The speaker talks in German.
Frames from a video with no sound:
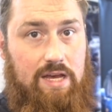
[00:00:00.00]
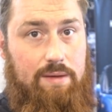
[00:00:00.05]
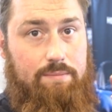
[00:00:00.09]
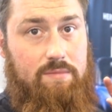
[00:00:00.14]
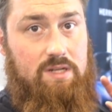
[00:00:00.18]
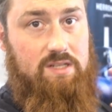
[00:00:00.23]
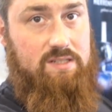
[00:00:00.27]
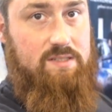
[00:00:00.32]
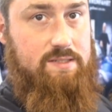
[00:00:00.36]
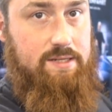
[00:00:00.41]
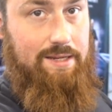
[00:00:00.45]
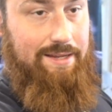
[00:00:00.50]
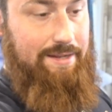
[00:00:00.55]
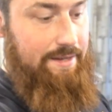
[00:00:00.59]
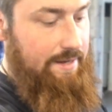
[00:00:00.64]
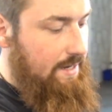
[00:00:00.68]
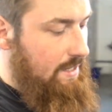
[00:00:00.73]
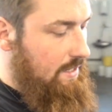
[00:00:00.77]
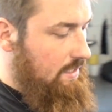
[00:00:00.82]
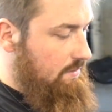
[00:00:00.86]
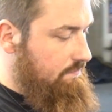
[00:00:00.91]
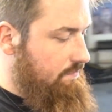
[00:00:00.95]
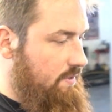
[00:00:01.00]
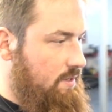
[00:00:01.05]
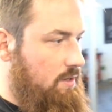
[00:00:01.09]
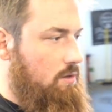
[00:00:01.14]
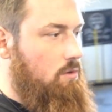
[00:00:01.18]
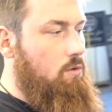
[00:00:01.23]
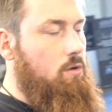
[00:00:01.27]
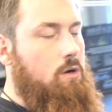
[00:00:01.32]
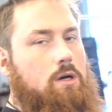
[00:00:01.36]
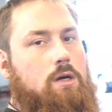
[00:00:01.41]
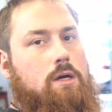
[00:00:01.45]
wir haben das Leder hatten wir ja
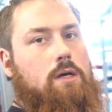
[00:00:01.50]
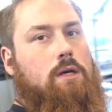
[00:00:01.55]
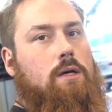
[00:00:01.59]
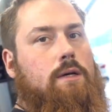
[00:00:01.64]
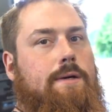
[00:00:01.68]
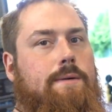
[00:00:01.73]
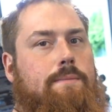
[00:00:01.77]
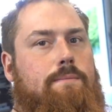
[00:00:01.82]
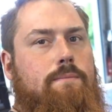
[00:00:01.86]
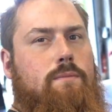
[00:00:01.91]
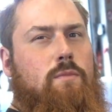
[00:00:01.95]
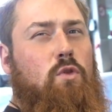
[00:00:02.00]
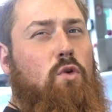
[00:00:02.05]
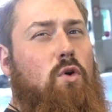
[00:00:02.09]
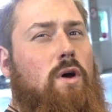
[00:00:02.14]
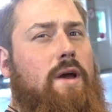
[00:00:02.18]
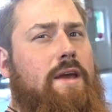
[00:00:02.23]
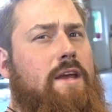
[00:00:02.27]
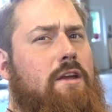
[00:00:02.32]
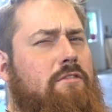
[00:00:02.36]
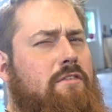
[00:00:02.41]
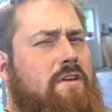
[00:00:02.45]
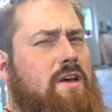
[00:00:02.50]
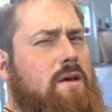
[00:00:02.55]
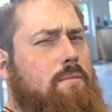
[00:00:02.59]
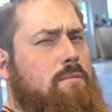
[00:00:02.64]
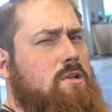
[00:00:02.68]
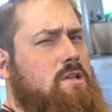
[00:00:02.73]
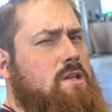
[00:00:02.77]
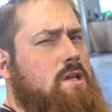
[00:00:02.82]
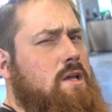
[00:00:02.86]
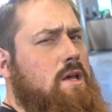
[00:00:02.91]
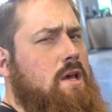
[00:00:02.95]
auch ähm, neu
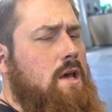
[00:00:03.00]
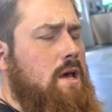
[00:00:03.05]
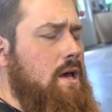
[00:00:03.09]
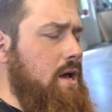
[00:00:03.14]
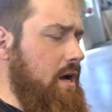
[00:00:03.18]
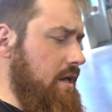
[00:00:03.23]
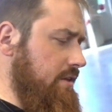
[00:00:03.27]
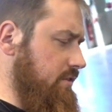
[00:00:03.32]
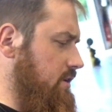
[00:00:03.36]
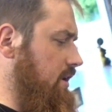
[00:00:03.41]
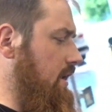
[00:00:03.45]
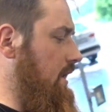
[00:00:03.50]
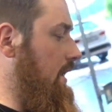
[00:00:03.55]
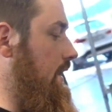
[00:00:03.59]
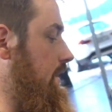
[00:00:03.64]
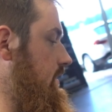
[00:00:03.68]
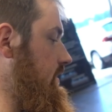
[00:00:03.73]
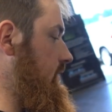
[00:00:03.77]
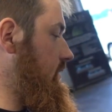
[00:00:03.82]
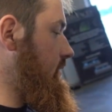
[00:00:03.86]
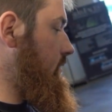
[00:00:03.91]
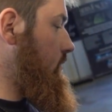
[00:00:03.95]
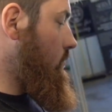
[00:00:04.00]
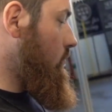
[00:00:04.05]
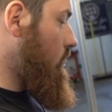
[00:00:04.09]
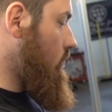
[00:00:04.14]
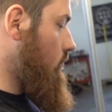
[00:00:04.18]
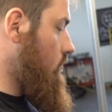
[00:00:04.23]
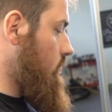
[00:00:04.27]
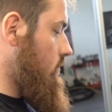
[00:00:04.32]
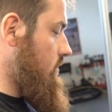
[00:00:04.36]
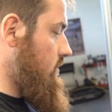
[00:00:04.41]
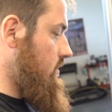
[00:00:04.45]
eingefärbt, also gereinigt
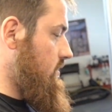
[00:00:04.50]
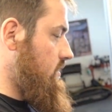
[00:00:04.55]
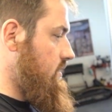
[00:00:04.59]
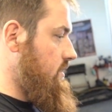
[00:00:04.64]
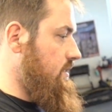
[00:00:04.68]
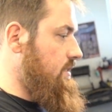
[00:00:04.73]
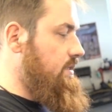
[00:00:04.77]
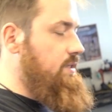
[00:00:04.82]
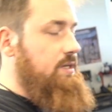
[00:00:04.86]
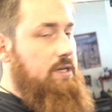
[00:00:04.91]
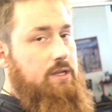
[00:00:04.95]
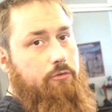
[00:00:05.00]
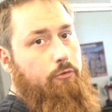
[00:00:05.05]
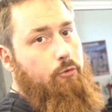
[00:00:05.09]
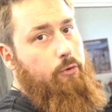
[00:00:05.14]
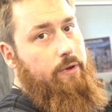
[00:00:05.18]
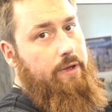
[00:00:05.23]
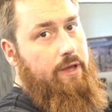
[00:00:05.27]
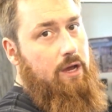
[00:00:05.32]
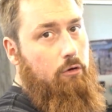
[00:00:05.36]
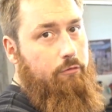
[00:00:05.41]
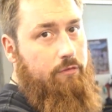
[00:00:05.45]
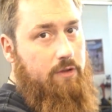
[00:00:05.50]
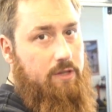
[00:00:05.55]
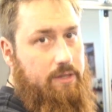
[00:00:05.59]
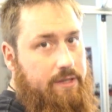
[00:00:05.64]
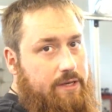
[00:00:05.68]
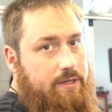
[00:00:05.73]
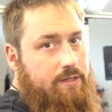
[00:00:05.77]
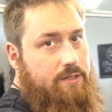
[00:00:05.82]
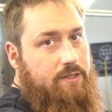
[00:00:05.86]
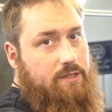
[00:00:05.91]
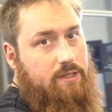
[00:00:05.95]
und dann neu
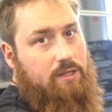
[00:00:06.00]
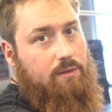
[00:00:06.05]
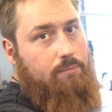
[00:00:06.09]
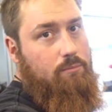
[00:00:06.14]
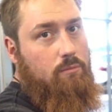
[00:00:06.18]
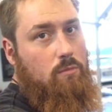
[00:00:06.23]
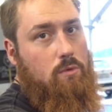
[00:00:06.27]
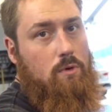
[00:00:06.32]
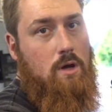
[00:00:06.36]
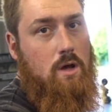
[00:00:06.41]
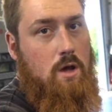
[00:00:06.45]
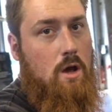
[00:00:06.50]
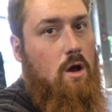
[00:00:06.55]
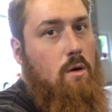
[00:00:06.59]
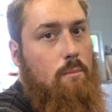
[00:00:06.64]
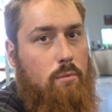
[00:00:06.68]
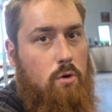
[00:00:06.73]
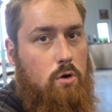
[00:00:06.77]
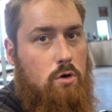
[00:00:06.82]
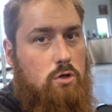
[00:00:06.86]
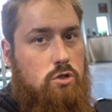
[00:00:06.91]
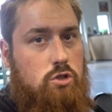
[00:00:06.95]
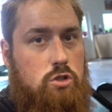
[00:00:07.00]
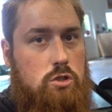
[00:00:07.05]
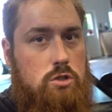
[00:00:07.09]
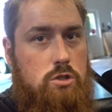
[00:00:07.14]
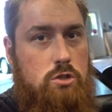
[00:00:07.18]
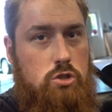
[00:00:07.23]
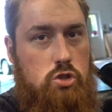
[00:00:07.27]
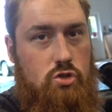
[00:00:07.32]
auflackiert in dem Porsche